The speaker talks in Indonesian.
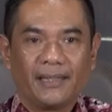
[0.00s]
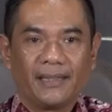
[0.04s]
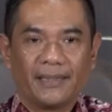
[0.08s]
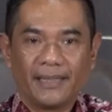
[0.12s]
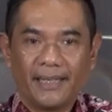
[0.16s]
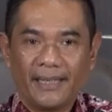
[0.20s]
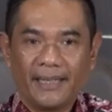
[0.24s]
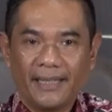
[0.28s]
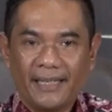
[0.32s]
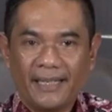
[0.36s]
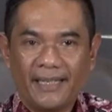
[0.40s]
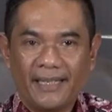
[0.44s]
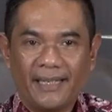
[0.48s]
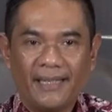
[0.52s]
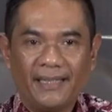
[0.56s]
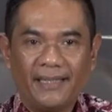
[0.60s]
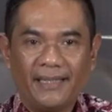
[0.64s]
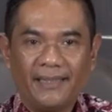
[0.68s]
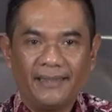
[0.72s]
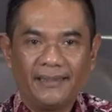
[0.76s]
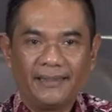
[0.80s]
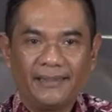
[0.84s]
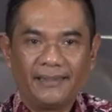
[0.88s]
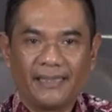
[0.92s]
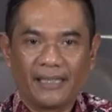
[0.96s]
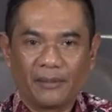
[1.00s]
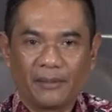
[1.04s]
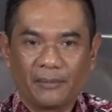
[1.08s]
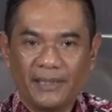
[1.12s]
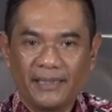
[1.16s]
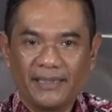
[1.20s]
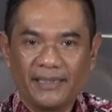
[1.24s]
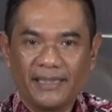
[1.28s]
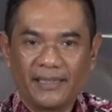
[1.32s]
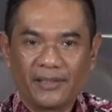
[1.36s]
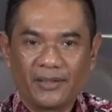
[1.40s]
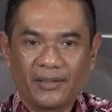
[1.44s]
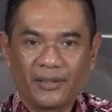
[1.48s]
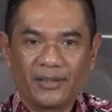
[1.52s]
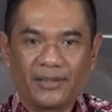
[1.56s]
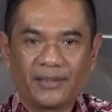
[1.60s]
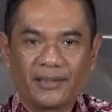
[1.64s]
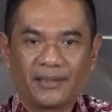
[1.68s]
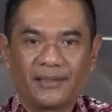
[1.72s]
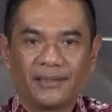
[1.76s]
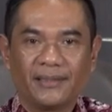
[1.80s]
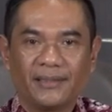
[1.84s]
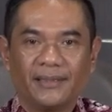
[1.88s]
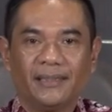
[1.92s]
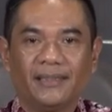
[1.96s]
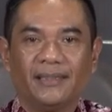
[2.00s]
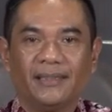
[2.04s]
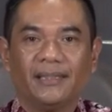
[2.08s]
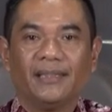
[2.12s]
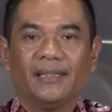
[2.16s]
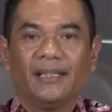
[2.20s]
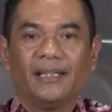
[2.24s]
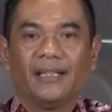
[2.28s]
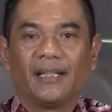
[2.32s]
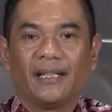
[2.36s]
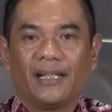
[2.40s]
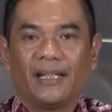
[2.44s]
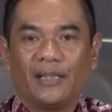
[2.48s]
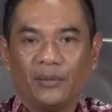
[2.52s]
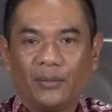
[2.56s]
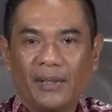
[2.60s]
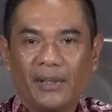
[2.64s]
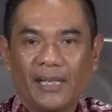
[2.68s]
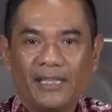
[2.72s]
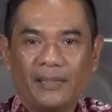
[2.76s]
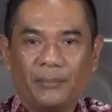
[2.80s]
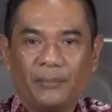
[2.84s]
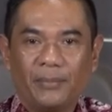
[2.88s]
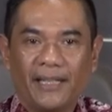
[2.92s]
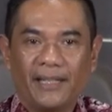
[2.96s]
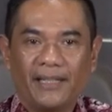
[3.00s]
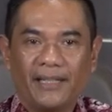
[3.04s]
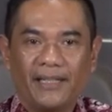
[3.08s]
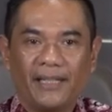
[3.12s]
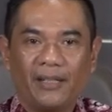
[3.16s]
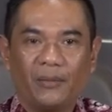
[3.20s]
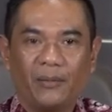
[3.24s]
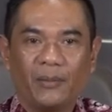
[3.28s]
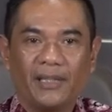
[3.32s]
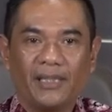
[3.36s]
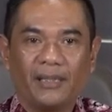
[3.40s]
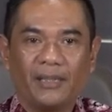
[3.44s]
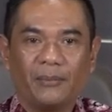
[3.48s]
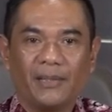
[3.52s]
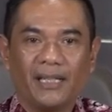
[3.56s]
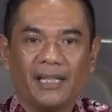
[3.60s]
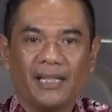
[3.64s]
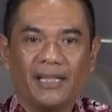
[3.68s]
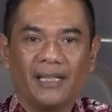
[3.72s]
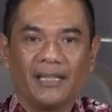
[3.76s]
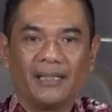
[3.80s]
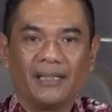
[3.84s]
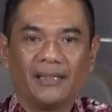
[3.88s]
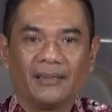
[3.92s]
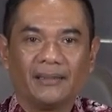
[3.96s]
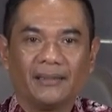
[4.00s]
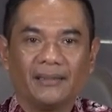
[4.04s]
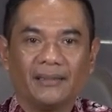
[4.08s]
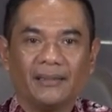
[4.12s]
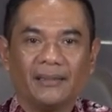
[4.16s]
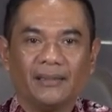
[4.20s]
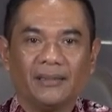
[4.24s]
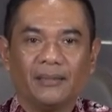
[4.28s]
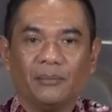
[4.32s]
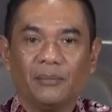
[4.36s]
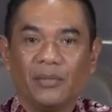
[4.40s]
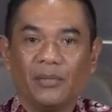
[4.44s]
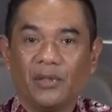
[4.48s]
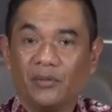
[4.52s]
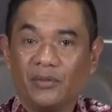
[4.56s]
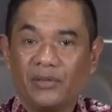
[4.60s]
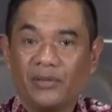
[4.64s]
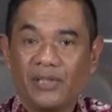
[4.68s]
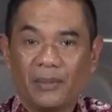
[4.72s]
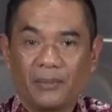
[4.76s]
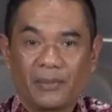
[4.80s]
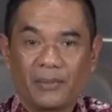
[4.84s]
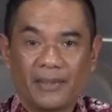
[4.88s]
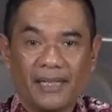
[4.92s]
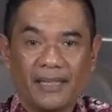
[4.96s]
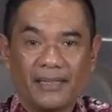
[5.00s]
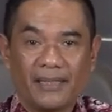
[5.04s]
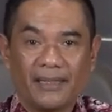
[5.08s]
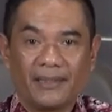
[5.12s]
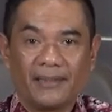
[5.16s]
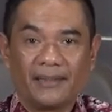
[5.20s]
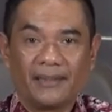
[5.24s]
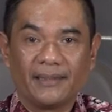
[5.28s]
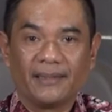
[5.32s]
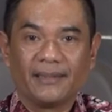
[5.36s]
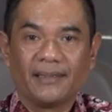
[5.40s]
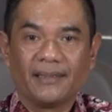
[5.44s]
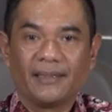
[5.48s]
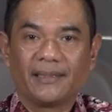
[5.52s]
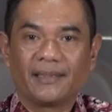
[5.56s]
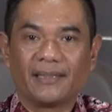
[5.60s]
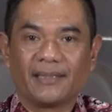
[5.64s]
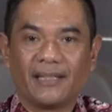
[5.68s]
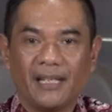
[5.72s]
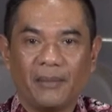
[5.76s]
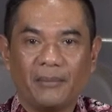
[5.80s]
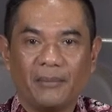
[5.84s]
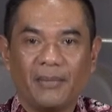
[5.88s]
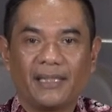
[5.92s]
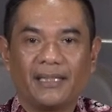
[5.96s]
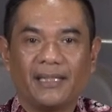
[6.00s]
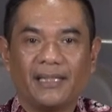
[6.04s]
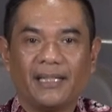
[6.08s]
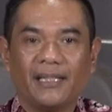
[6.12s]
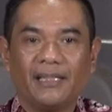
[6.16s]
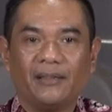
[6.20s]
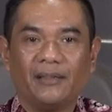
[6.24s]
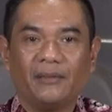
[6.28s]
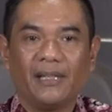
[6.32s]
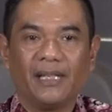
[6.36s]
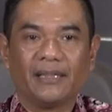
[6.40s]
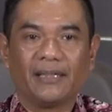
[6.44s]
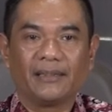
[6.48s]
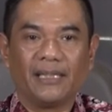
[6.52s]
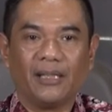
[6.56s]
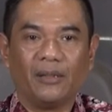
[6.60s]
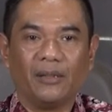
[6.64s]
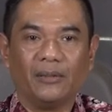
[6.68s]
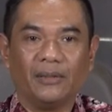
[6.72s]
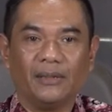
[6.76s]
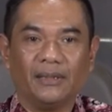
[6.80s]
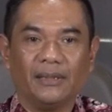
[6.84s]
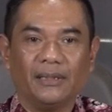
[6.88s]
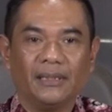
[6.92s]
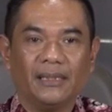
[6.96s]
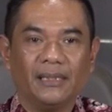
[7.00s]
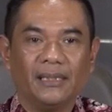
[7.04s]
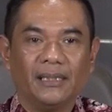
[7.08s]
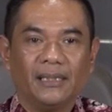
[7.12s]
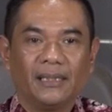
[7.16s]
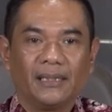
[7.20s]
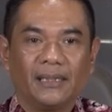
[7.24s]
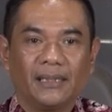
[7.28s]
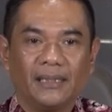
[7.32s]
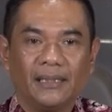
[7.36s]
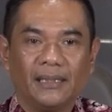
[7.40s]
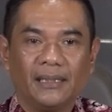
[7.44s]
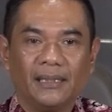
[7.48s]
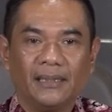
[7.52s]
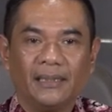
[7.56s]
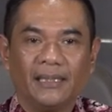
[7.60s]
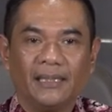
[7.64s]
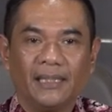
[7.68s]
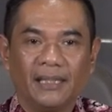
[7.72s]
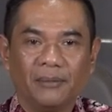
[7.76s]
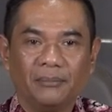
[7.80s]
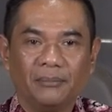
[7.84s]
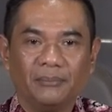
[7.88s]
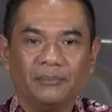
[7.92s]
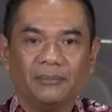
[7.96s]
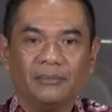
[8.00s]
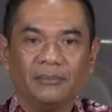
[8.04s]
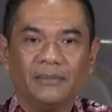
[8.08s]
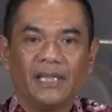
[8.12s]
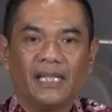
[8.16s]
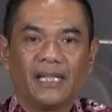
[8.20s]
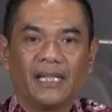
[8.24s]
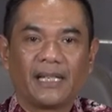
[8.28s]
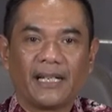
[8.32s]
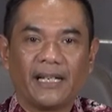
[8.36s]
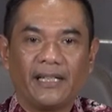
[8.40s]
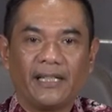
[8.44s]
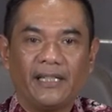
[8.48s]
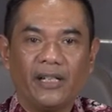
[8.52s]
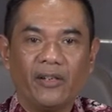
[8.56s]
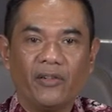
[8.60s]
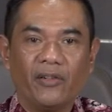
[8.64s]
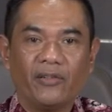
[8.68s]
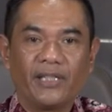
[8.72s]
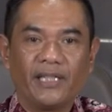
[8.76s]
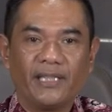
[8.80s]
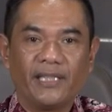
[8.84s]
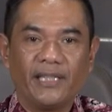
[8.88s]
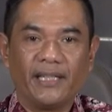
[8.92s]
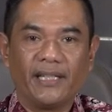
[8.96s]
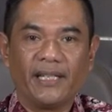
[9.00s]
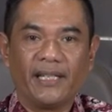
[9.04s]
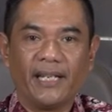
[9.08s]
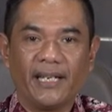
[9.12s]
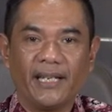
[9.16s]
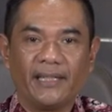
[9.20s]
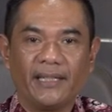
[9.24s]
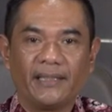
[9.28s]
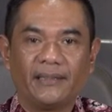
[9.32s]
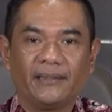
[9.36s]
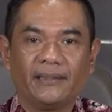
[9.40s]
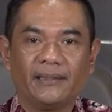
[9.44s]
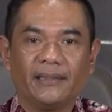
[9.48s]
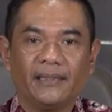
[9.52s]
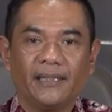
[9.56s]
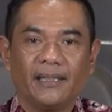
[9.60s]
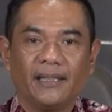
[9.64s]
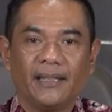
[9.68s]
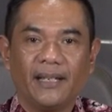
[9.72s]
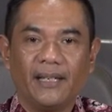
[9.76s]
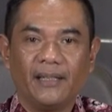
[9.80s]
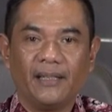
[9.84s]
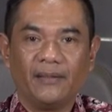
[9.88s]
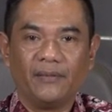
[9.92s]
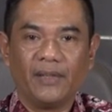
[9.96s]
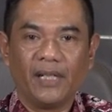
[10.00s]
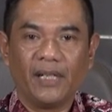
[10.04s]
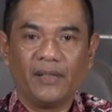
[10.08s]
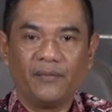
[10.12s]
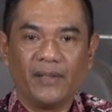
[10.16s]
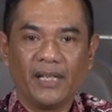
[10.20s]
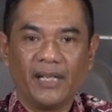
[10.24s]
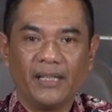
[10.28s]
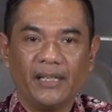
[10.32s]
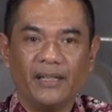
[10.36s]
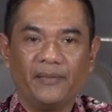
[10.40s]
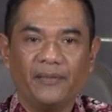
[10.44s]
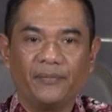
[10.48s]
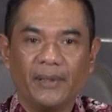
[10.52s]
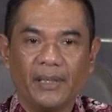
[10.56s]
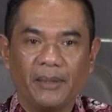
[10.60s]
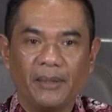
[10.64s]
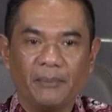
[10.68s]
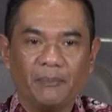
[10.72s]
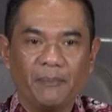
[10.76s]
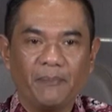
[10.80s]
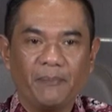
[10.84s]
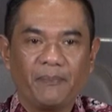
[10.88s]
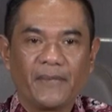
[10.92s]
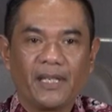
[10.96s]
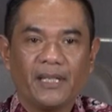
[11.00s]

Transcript: Saya Dharma Tiesos, Ketua DPRD Kabupaten Malang, mengucapkan selamat hari ulang tahun ke-6 Radio City Guide 911 FM.